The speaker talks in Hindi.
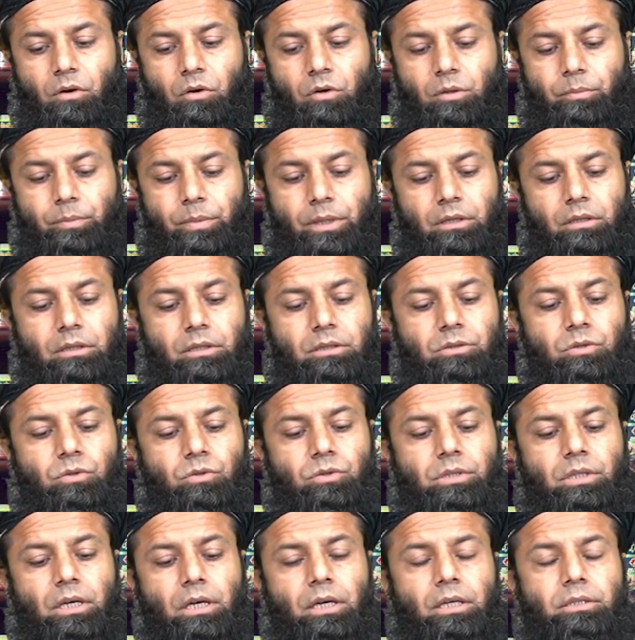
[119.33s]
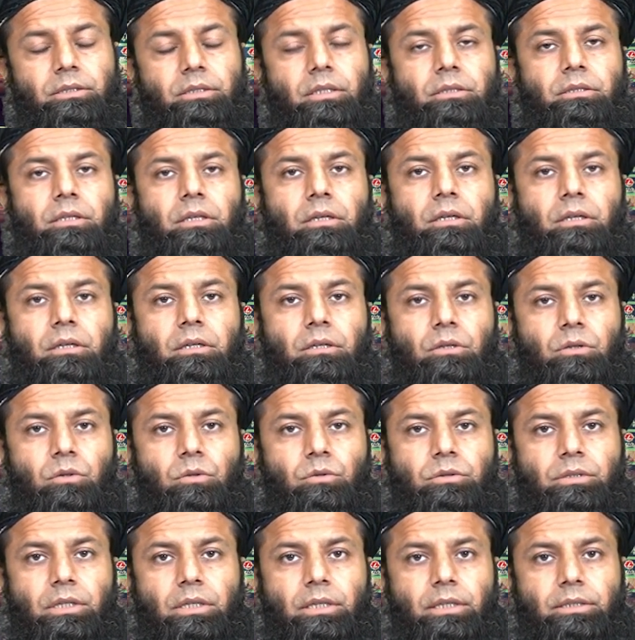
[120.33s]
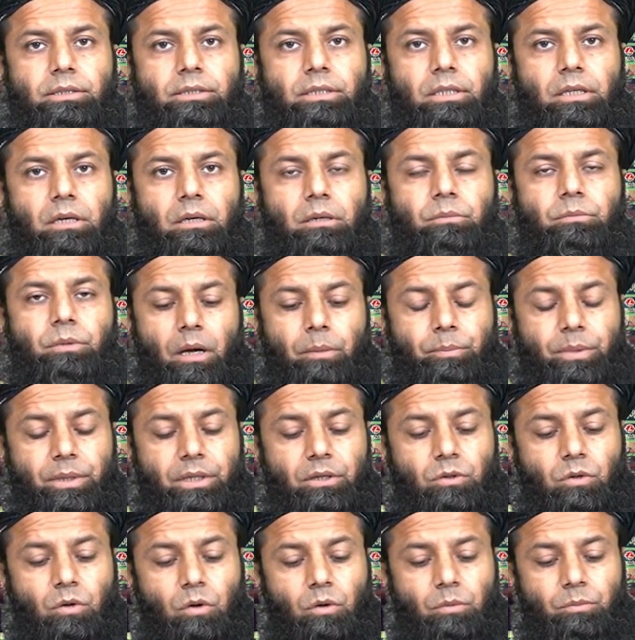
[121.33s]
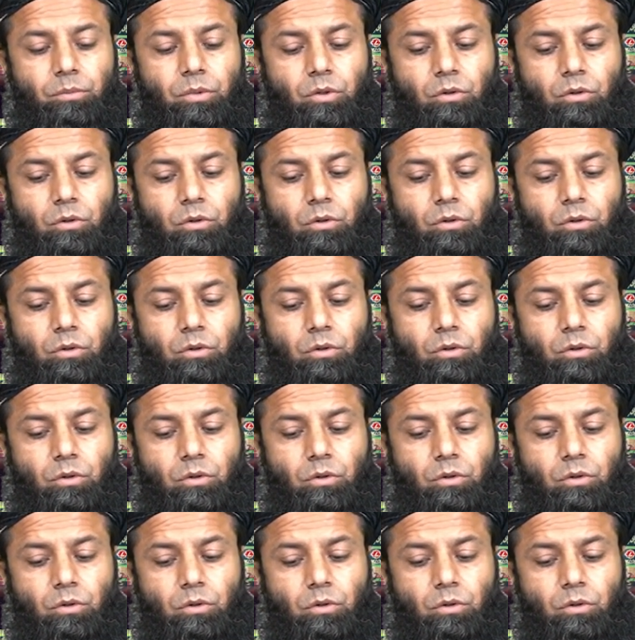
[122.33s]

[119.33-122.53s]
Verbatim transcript: और बिलखसूस हज़रत लूत आसमाम अपनी कौम